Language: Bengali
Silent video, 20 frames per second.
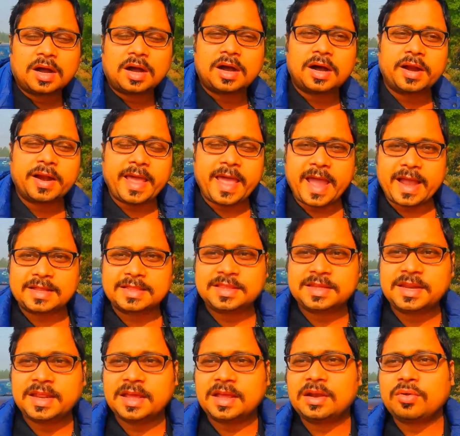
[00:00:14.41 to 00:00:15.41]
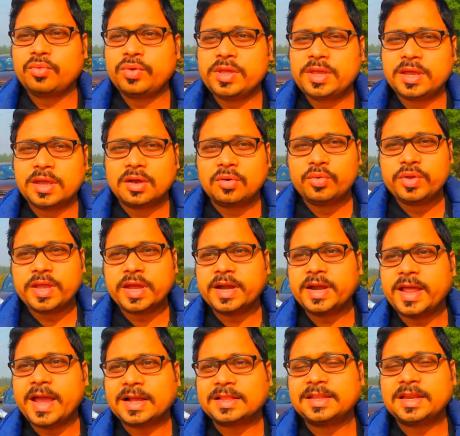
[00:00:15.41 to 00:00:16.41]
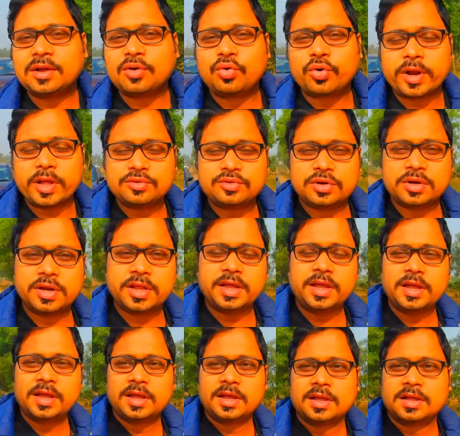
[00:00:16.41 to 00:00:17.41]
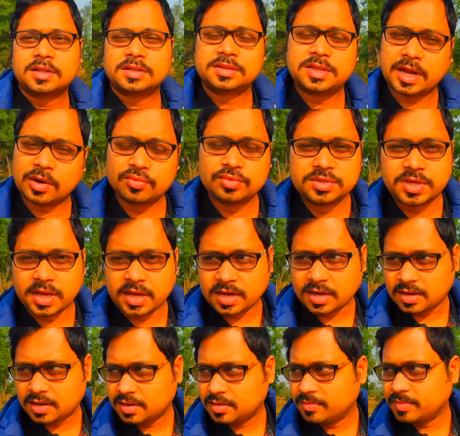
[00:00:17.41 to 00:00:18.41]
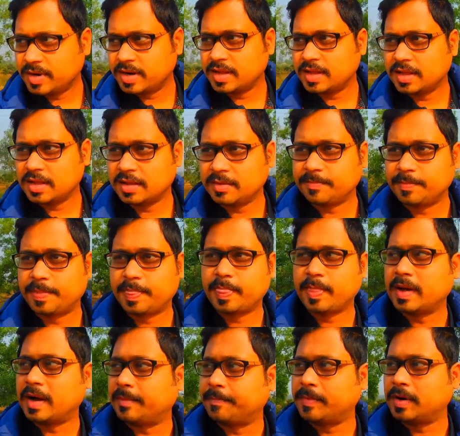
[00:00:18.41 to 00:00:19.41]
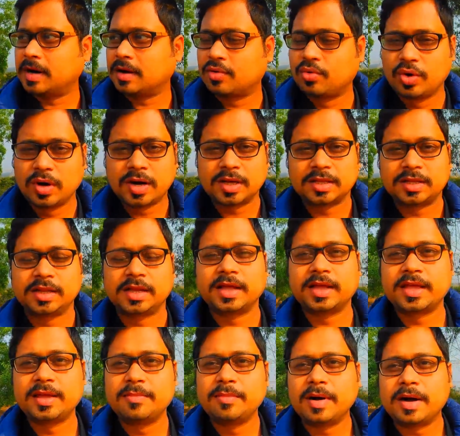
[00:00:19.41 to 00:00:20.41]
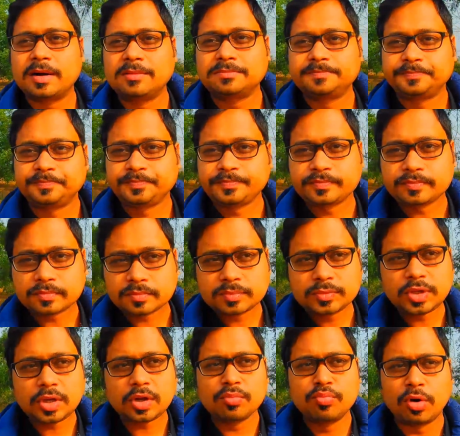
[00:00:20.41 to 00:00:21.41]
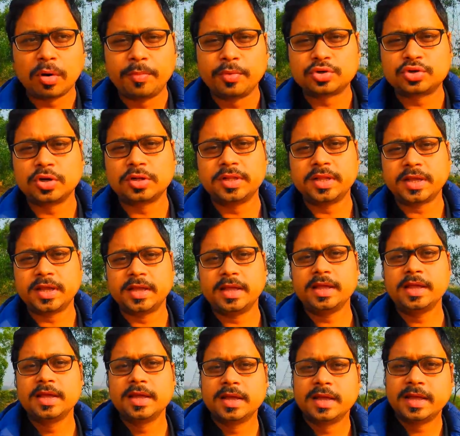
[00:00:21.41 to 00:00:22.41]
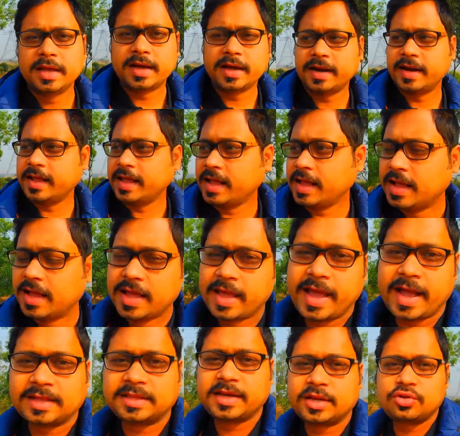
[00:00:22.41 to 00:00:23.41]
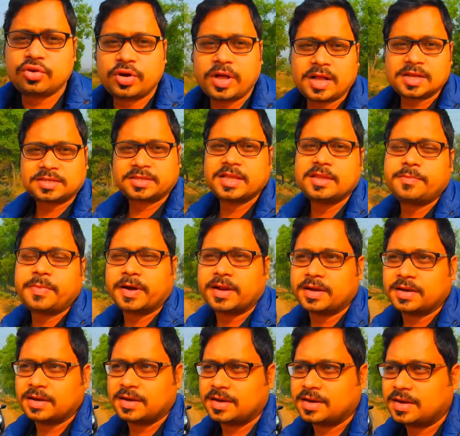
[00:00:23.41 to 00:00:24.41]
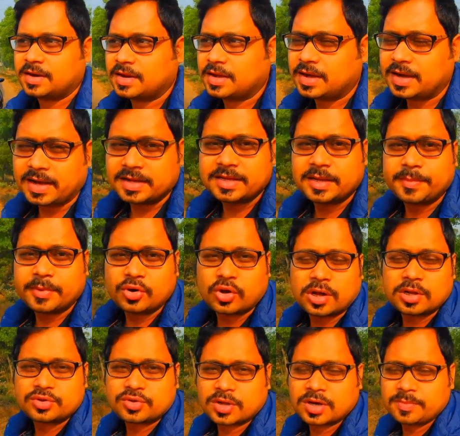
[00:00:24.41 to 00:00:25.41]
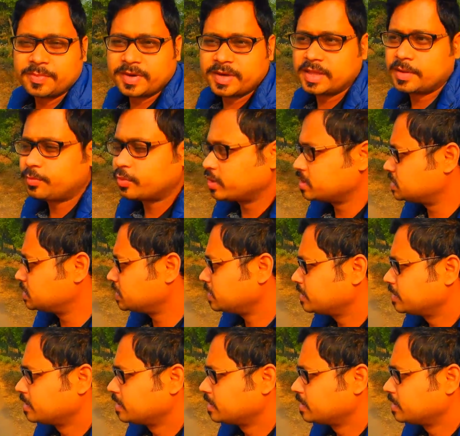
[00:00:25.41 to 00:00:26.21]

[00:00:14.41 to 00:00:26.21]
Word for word: আর একদিনের উইক উইকেন্ডে একদিনে ঘোরার জন্যে দারুণ জায়গা মানে আপনারা কলকাতা থেকে কিংবা মফস্বল থেকে এখানে একদিনের জন্য আসতেই পারেন আজ আমরা সকাল সকাল বেরিয়ে পড়েছি